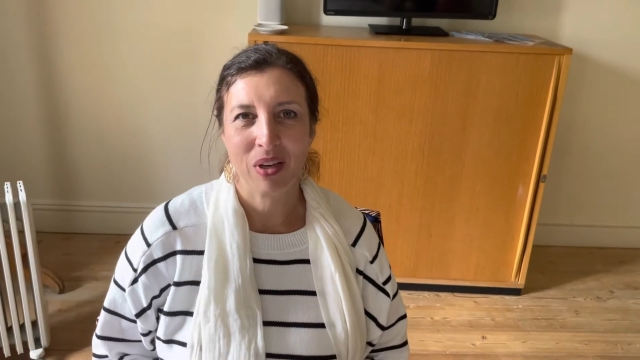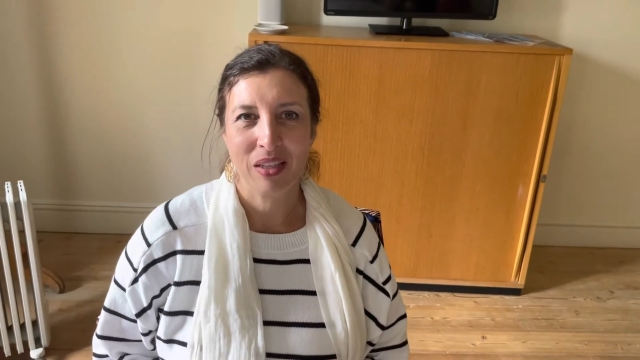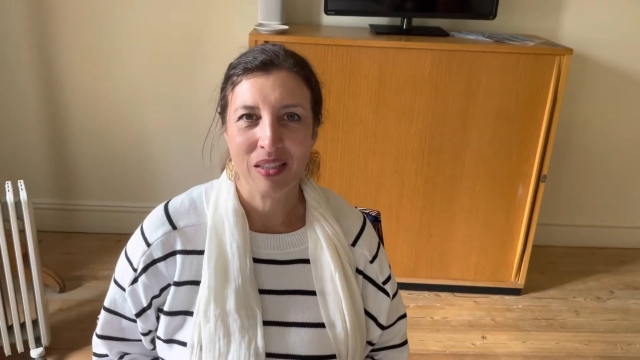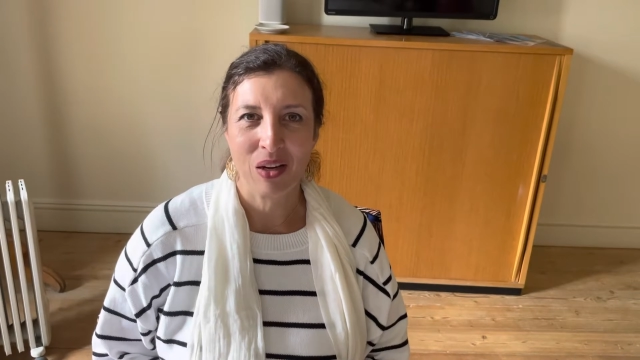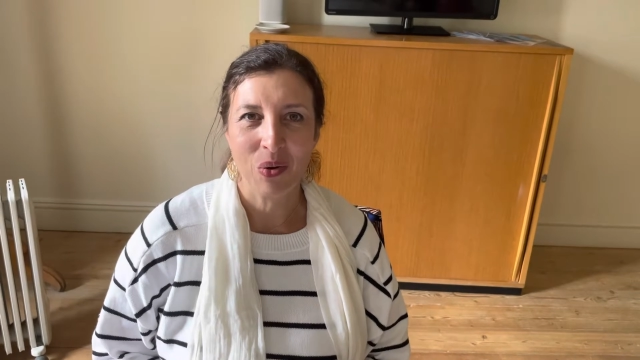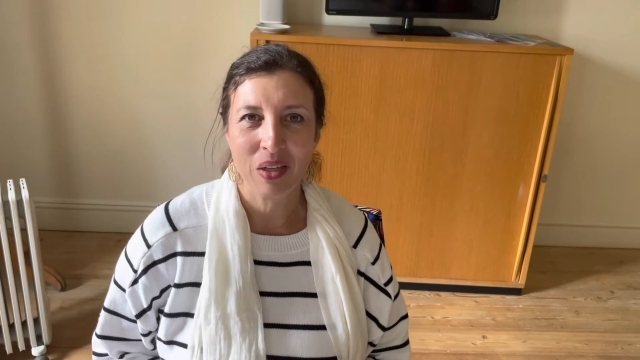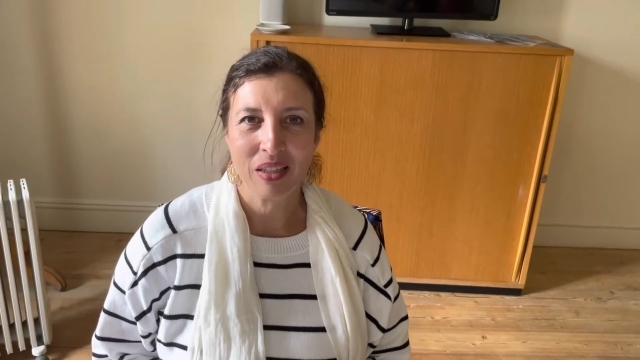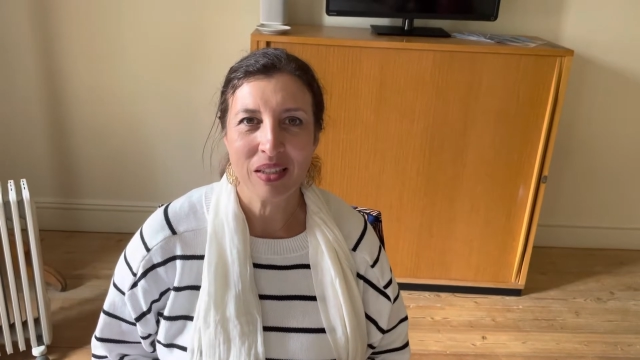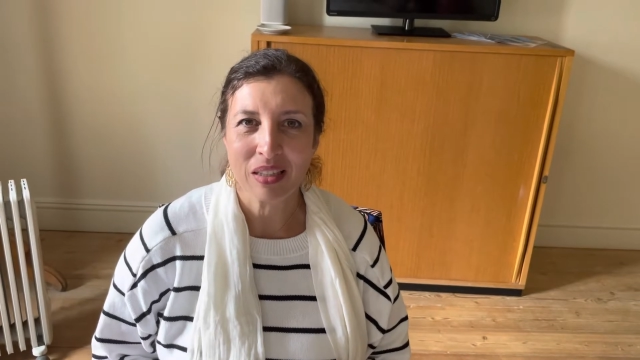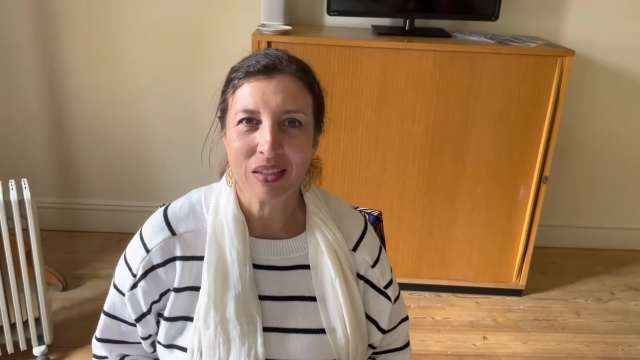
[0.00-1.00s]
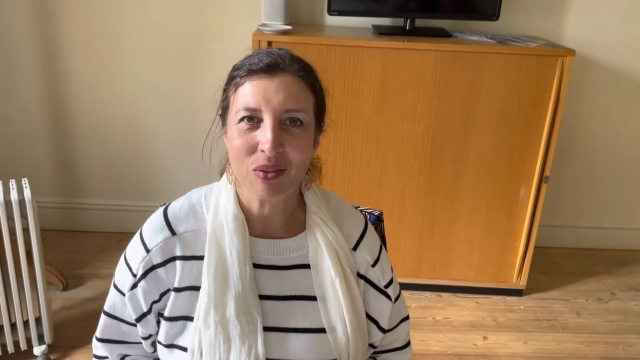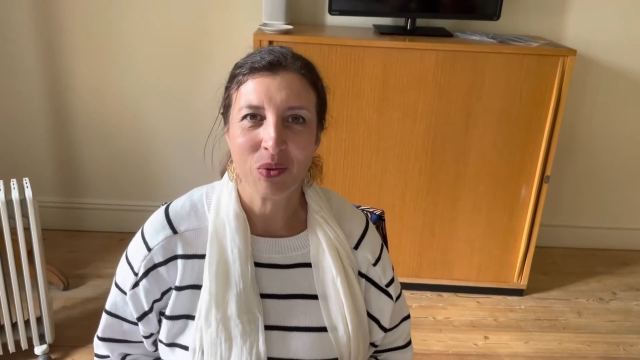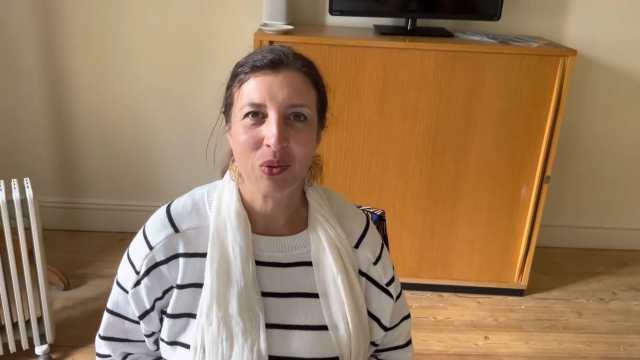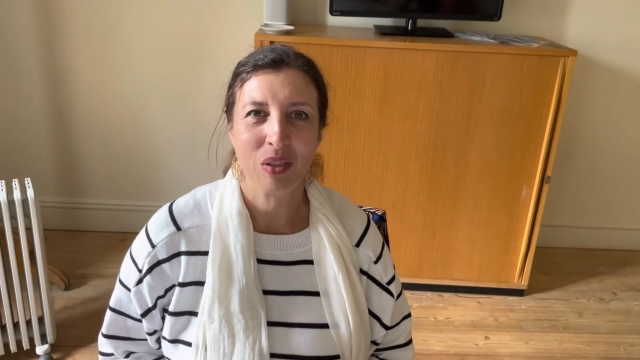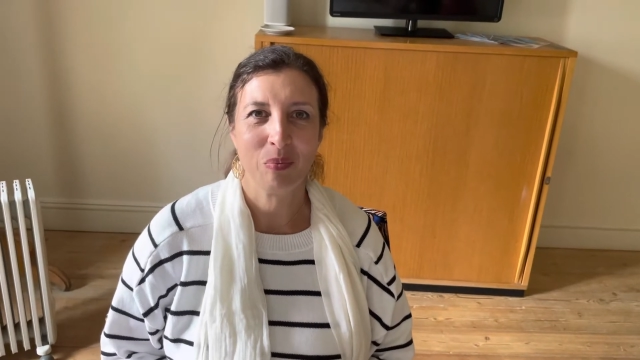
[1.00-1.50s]
freie Traurednerin
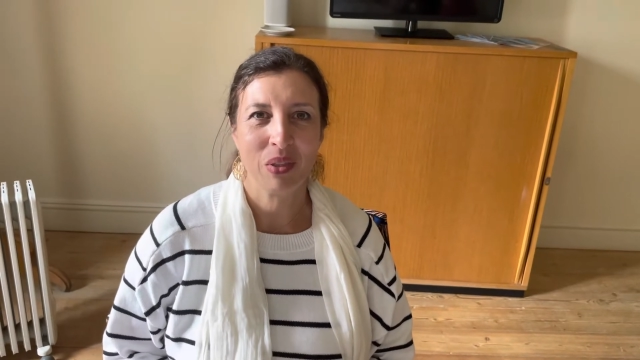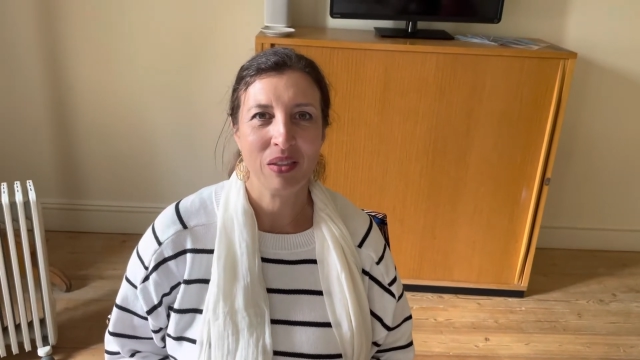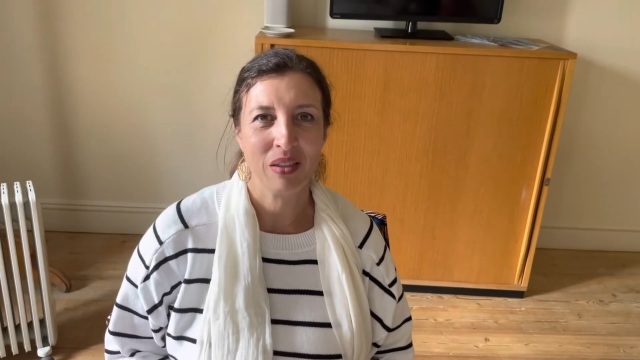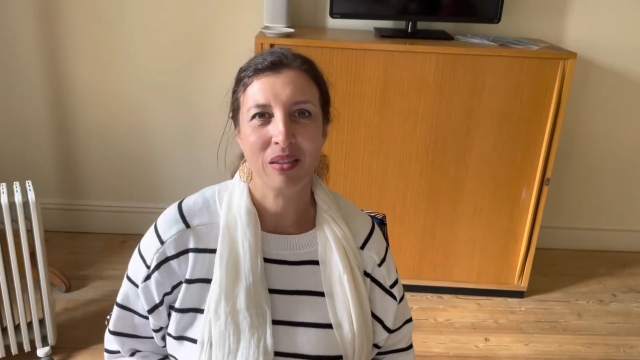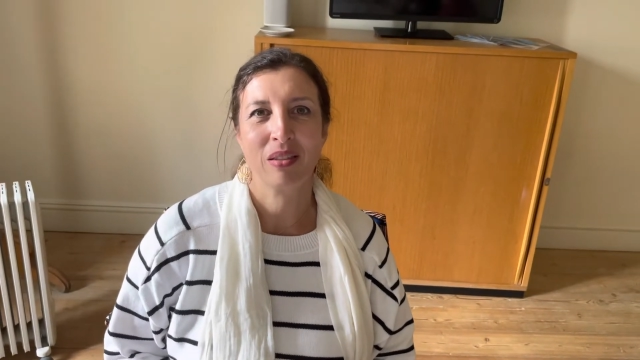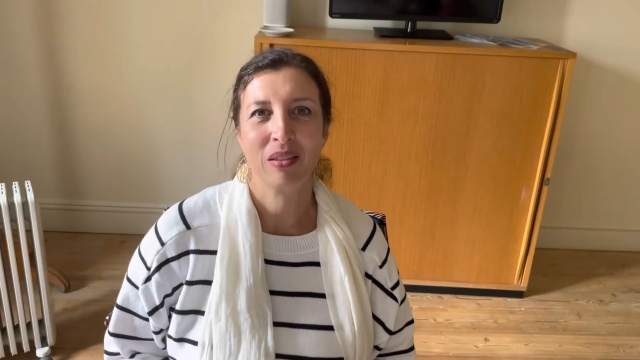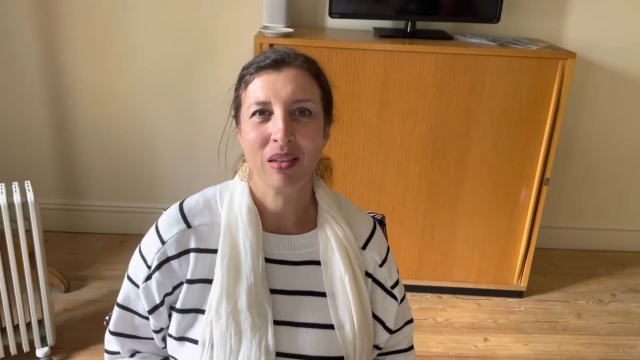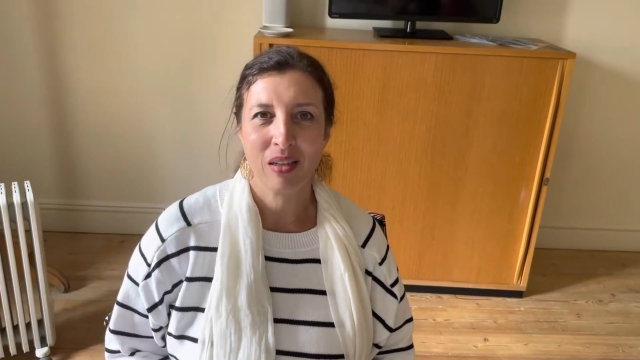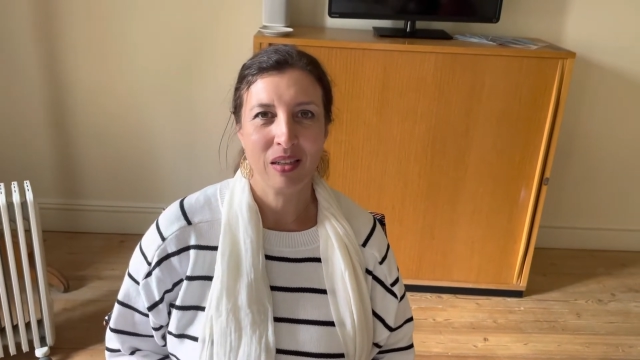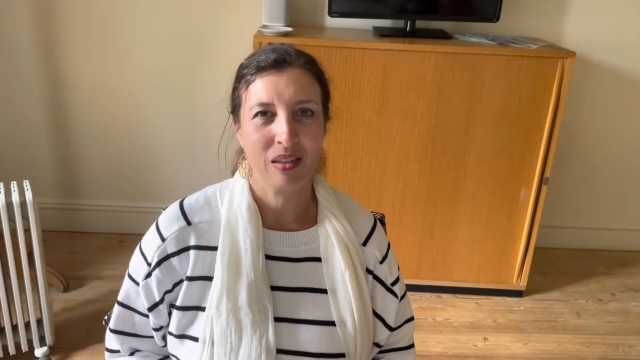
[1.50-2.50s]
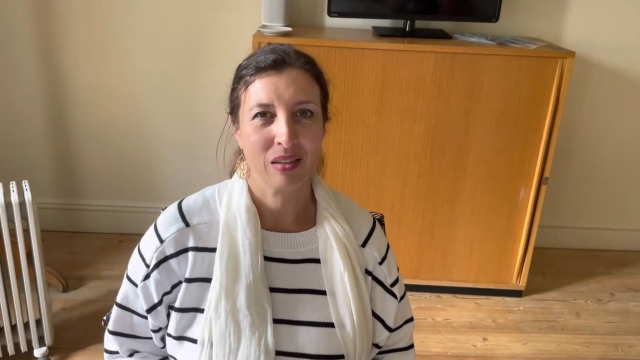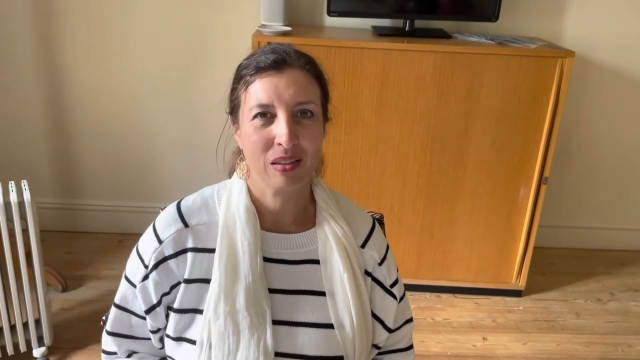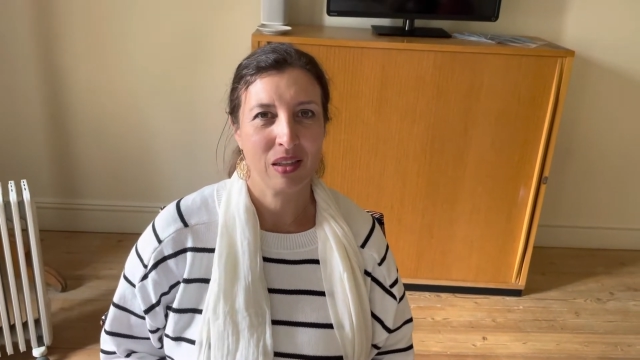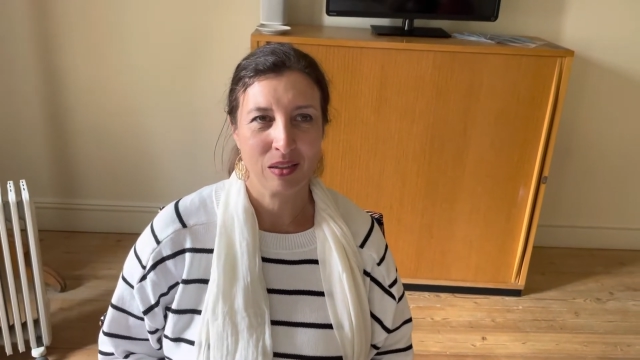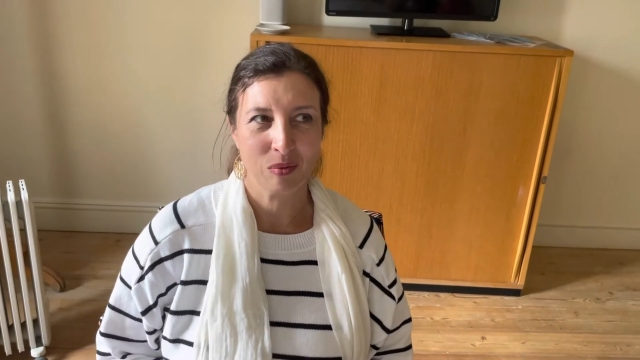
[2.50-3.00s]
und ich bin jetzt nach
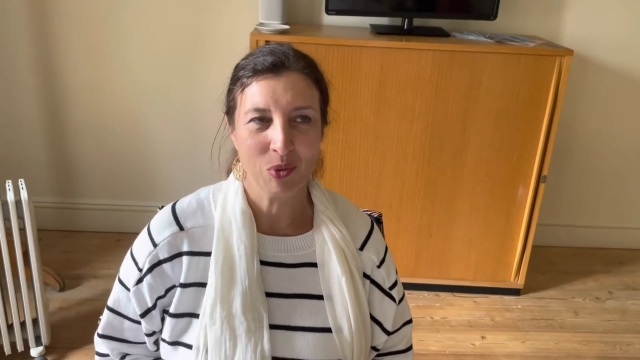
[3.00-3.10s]
St.